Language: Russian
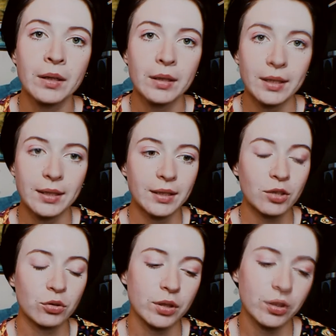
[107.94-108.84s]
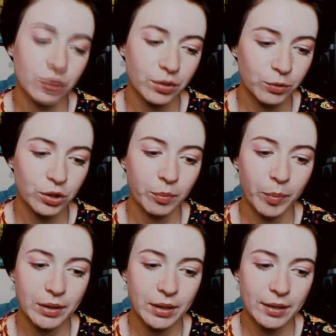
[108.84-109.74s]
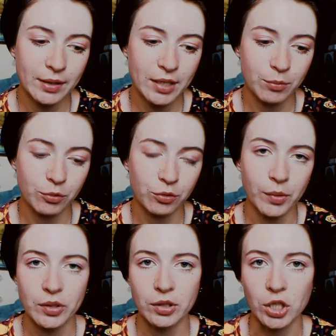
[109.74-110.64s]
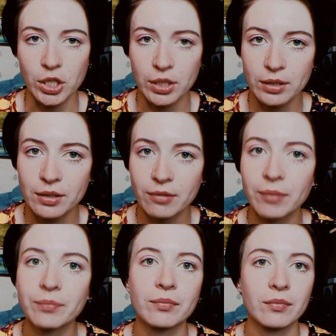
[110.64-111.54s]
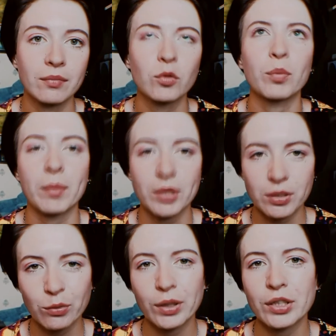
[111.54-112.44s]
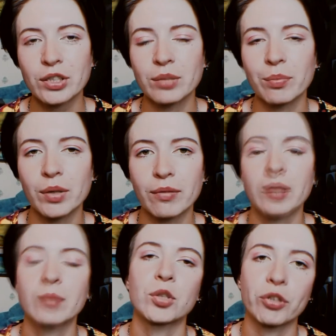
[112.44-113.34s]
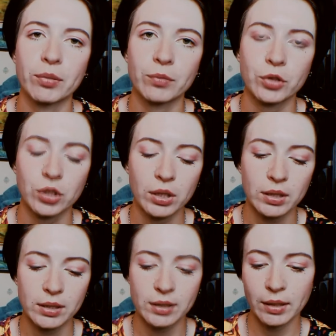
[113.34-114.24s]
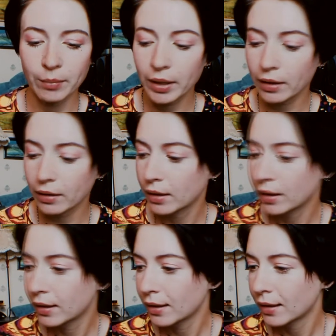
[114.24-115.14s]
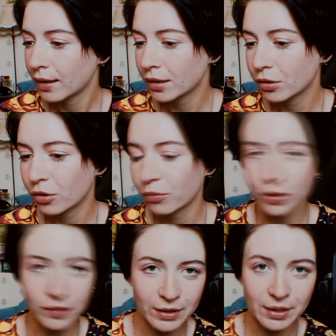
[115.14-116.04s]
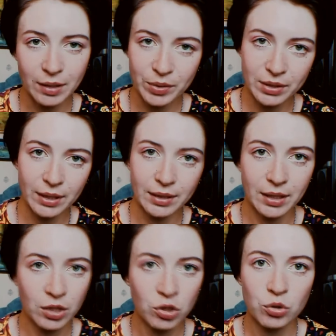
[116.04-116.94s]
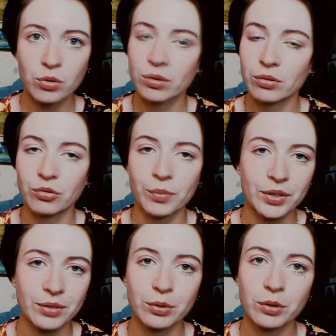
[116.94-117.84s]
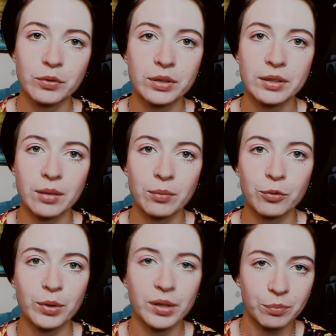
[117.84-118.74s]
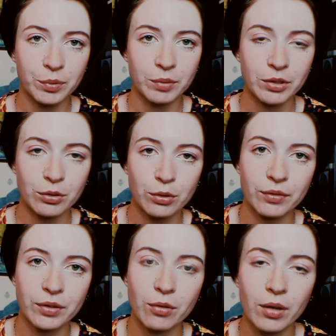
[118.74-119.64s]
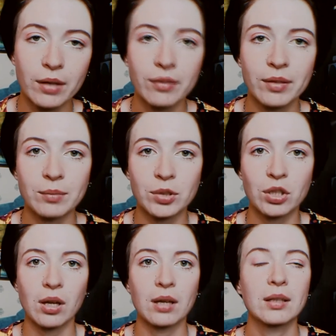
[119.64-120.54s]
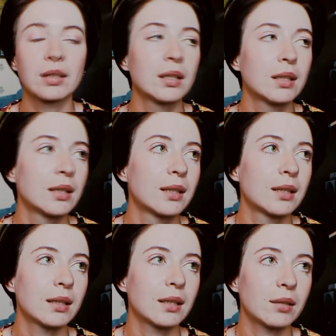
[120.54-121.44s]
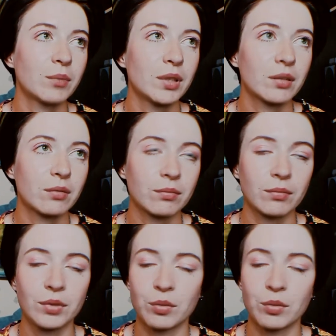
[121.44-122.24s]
И я сегодня хочу немножко поднять тему места жительства, ну, про Москву, конечно, поговорим еще немножко, о Костроме, о том, вот видите, я постоянно кочую то в Москву, то в Кострому, я и в Подмосковье долгое время жила, и мне, мне